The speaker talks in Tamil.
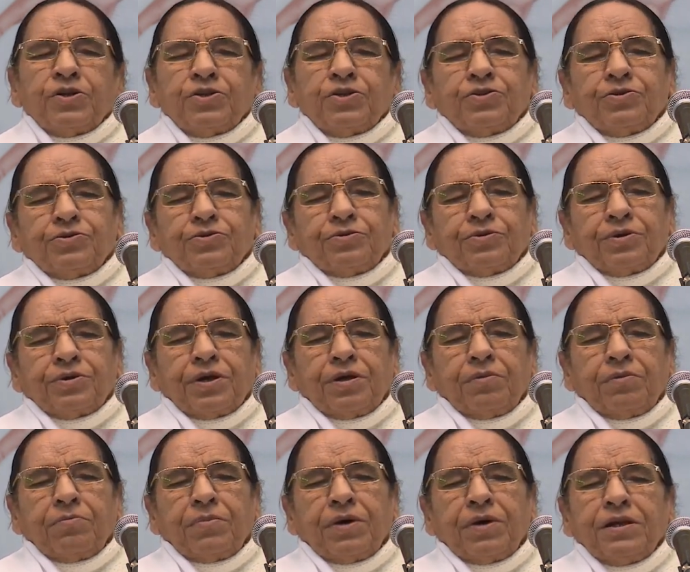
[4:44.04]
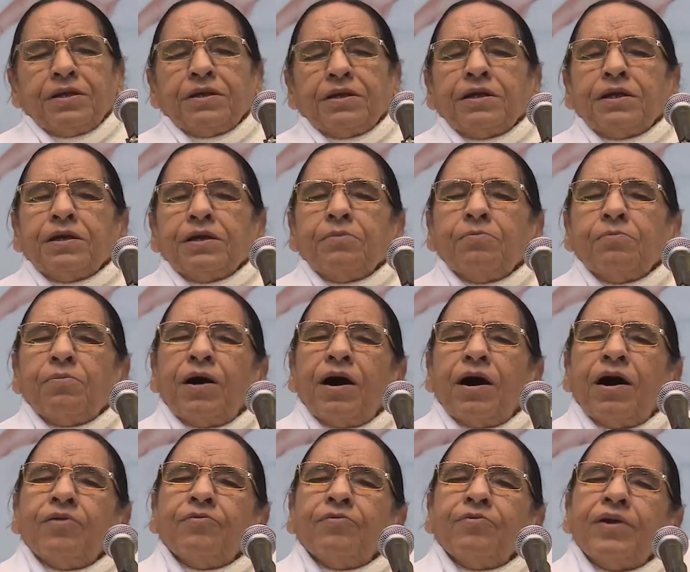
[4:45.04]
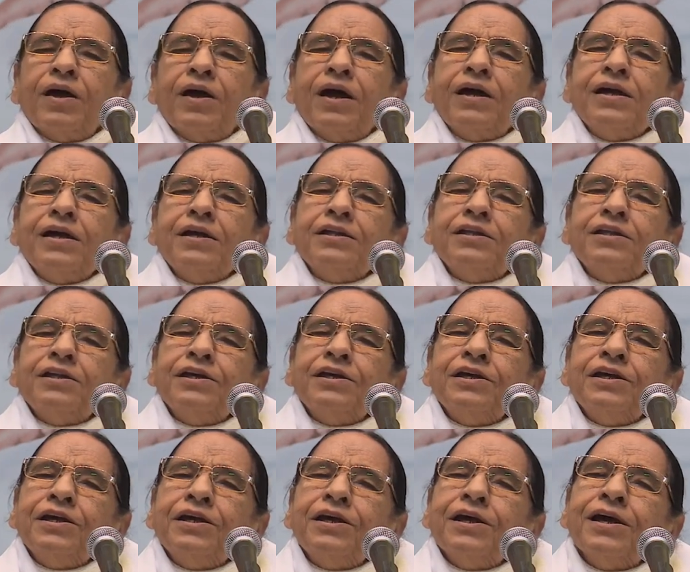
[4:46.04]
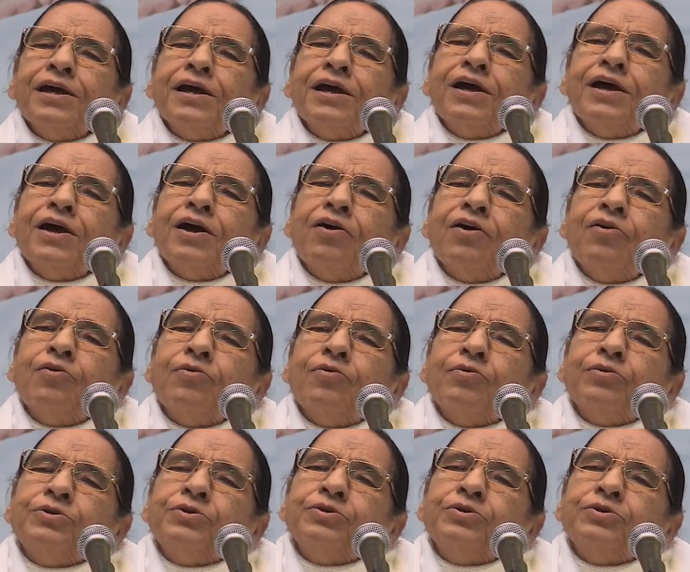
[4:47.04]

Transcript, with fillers: பாபா கூறினார் பாபாவுக்கு எப்பொழுதுமே இந்த